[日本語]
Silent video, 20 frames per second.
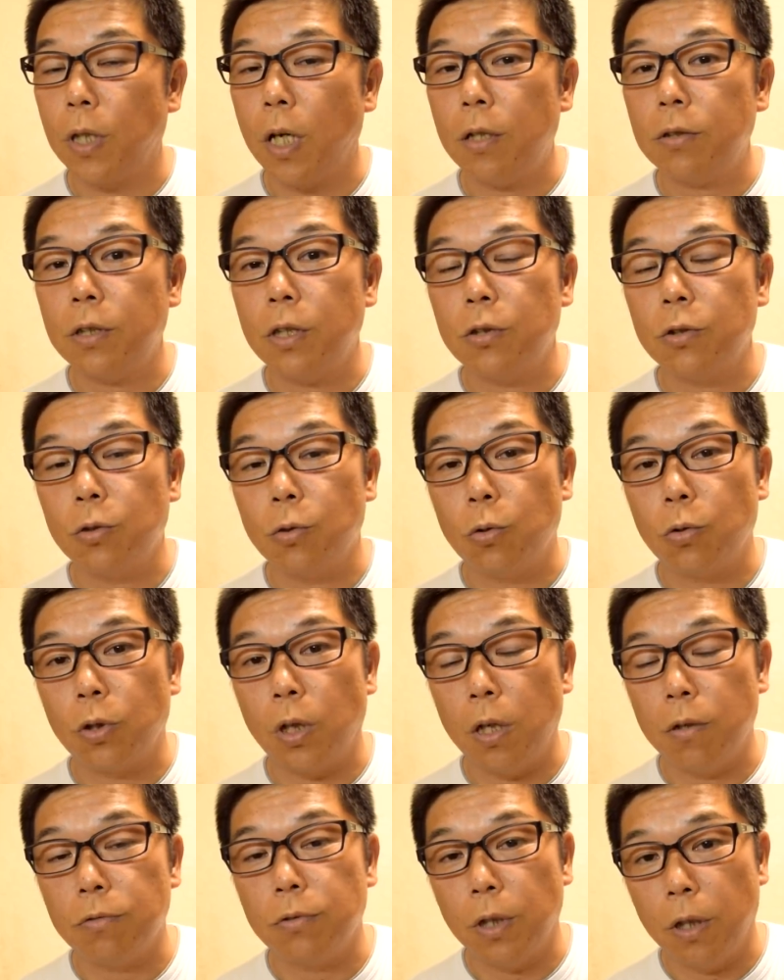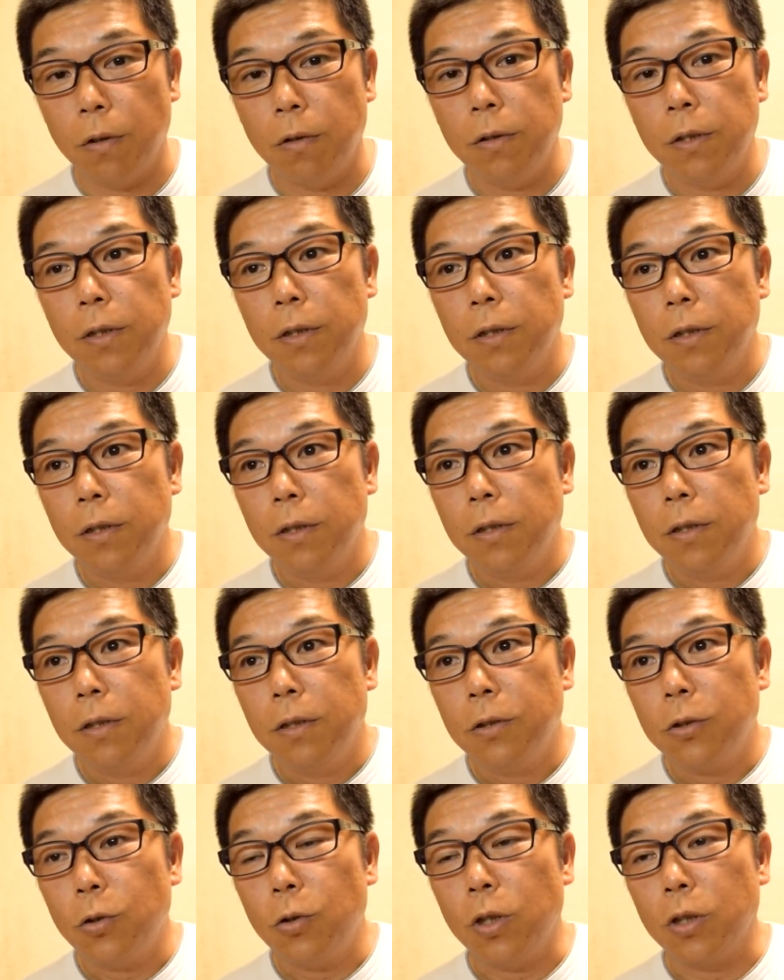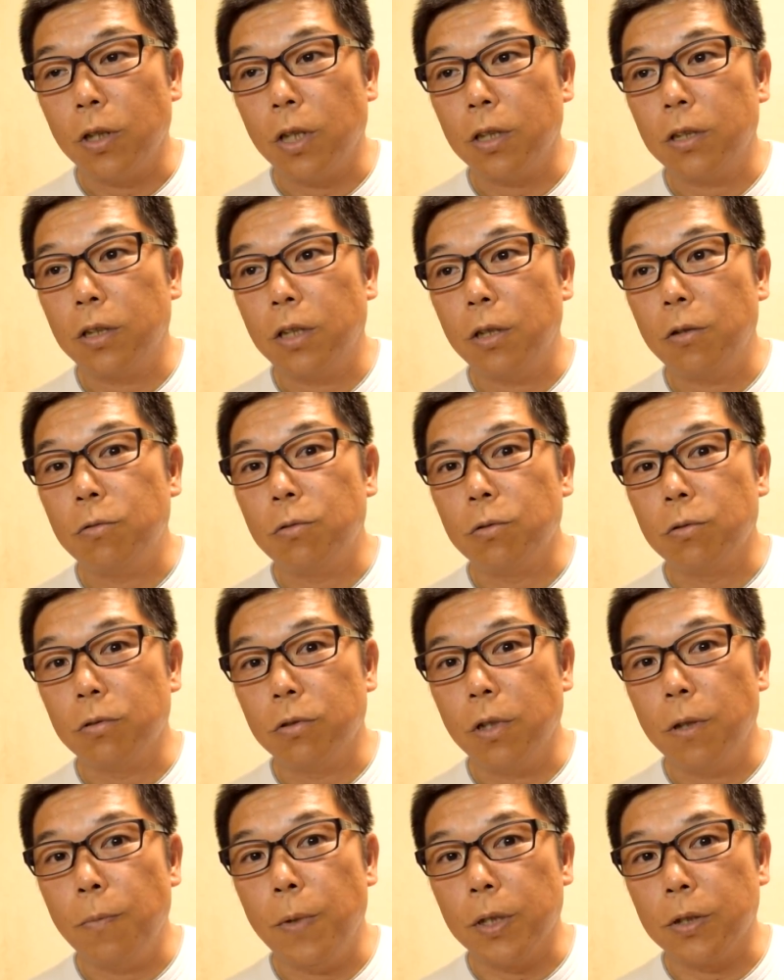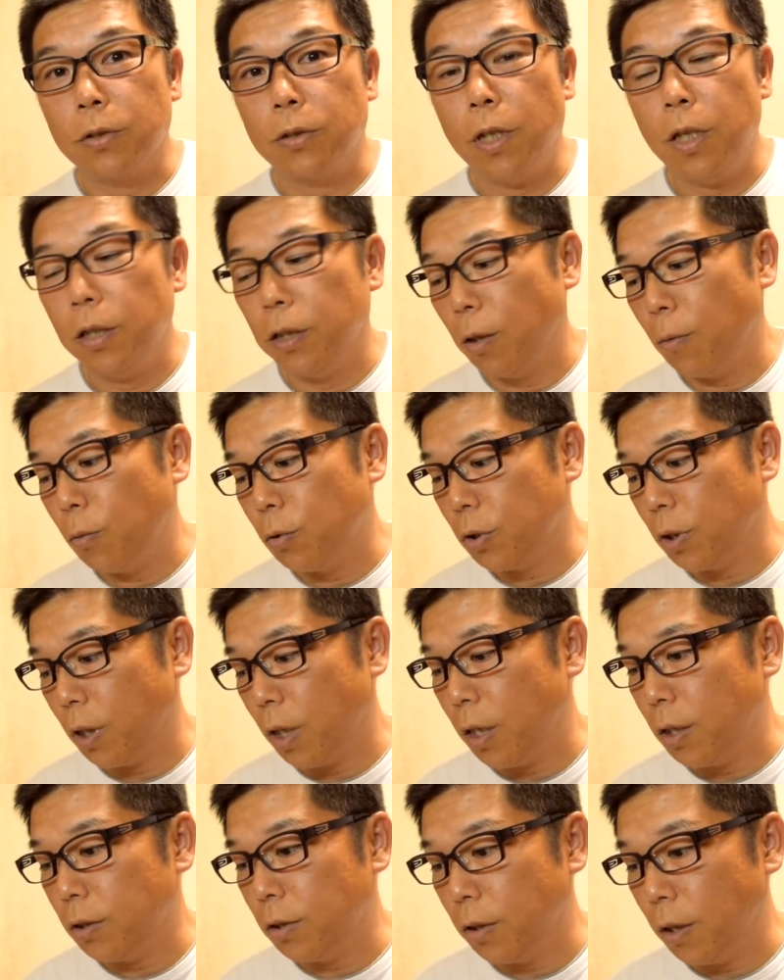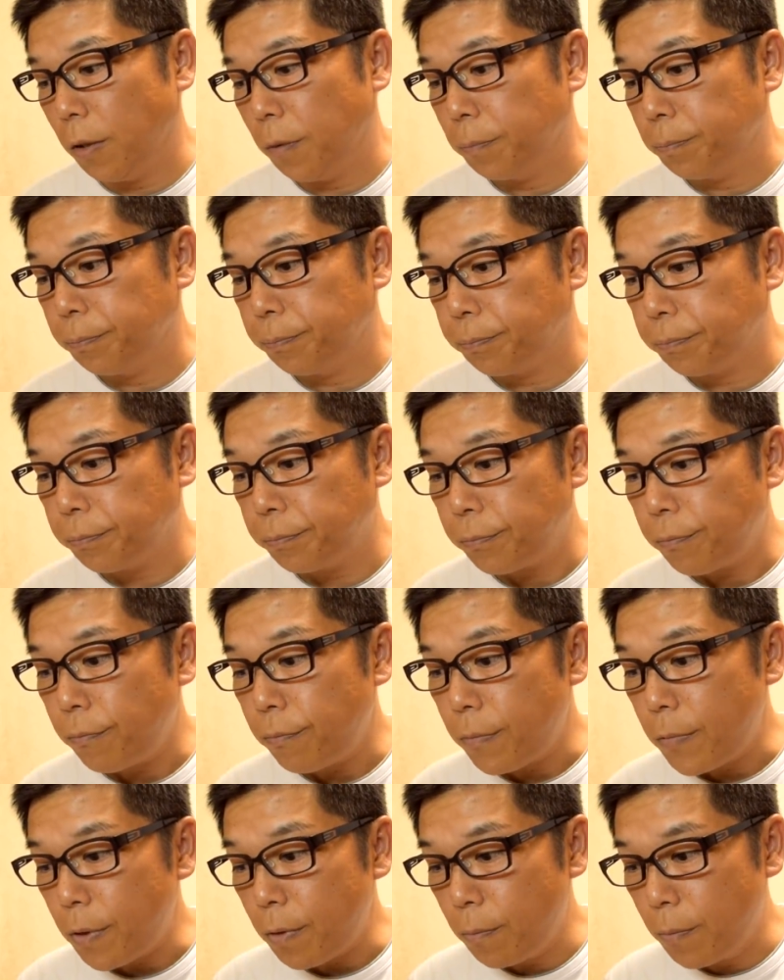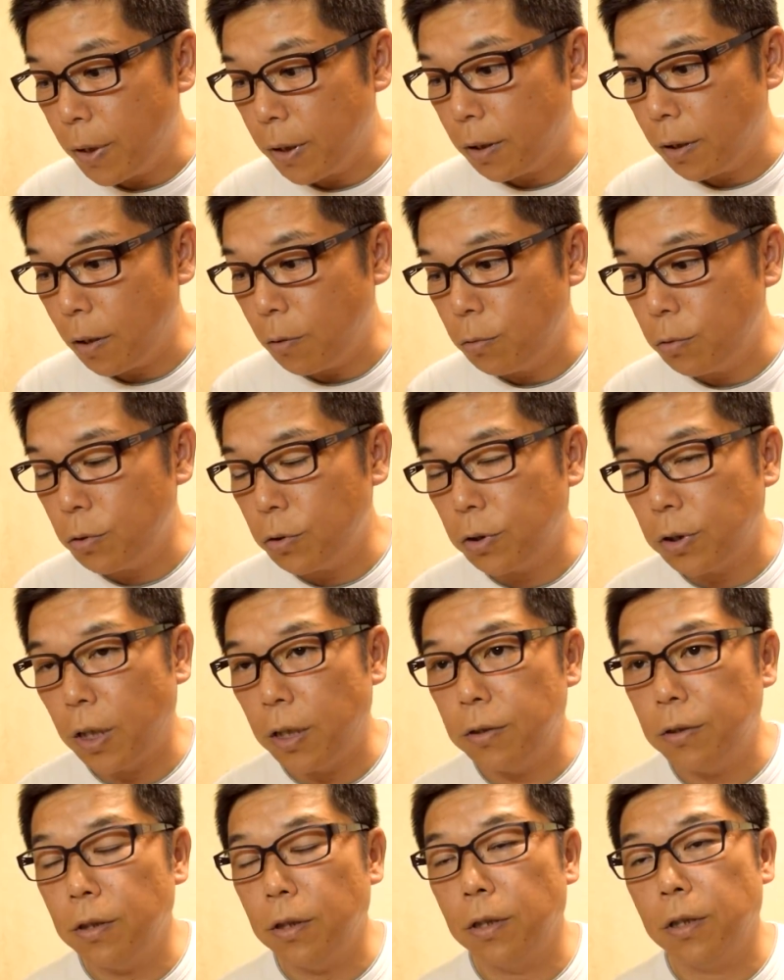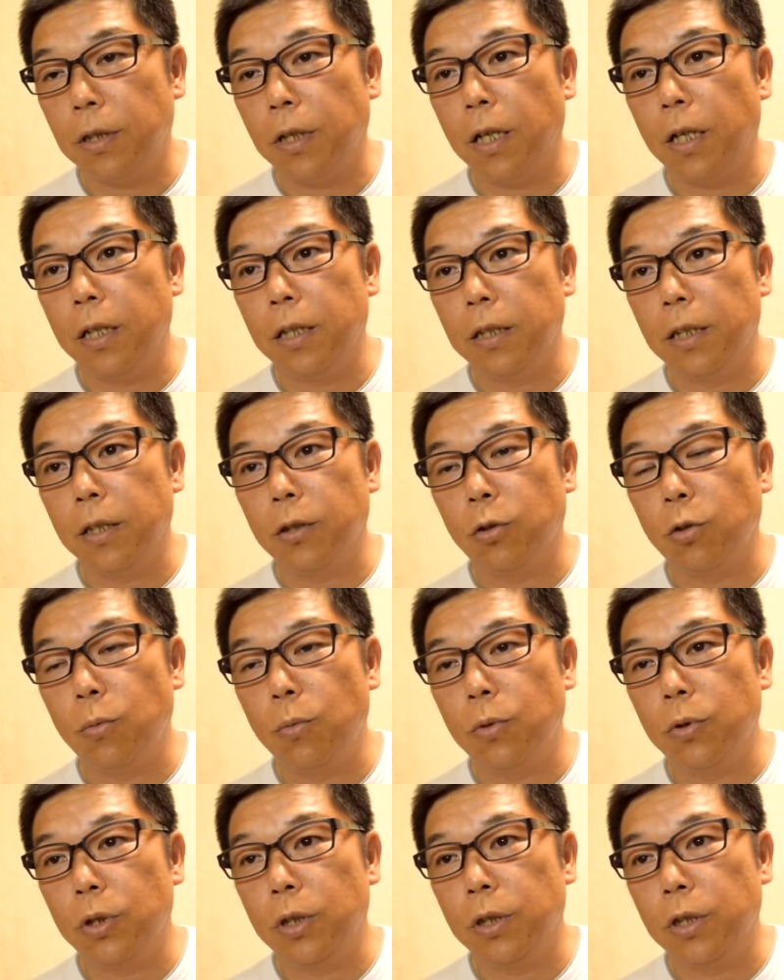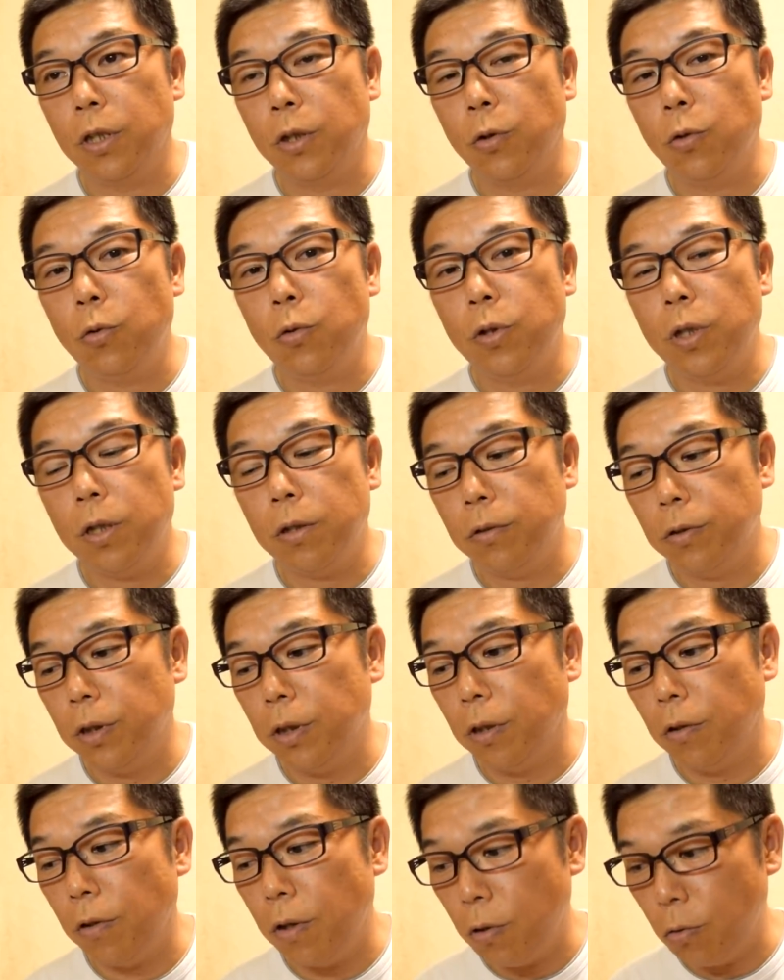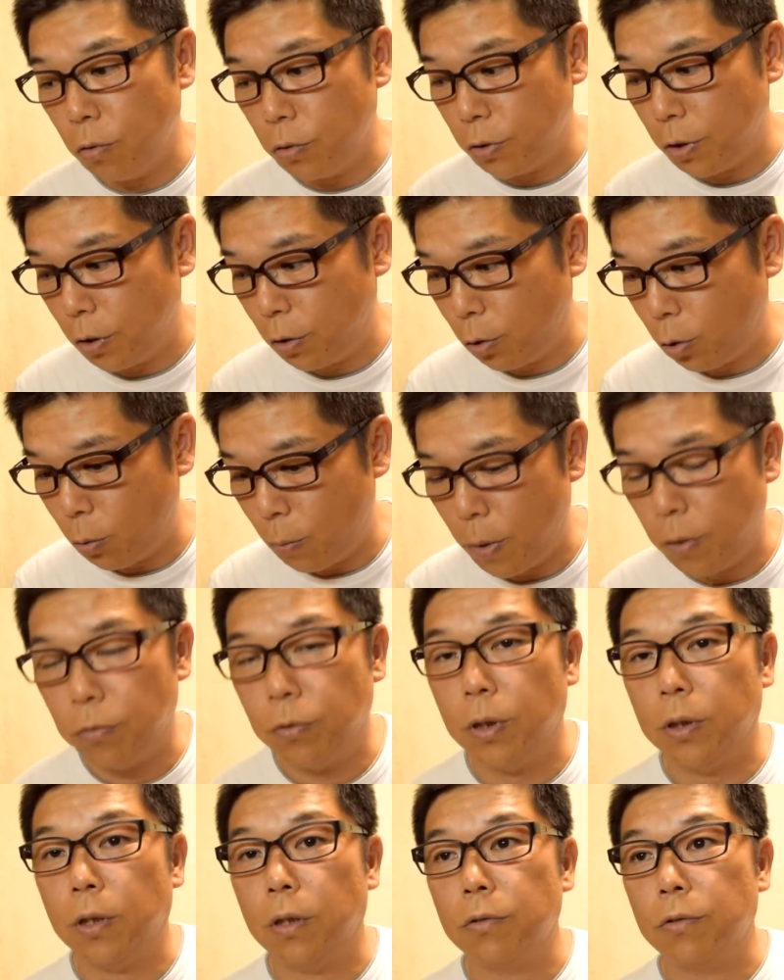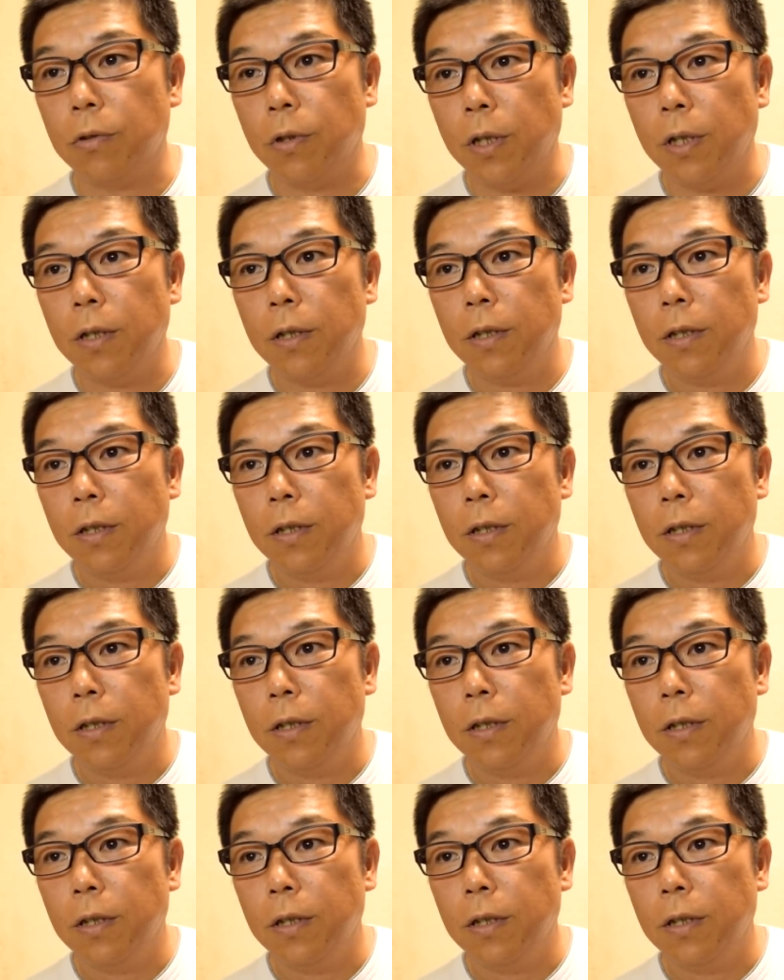135となるんじゃん。そんなんなってくるんで、まあ使えたもんじゃないしね。だからフルサイズで出たらいいなと思ってて、ようやく出たのがこの Z マウントやったんですよね。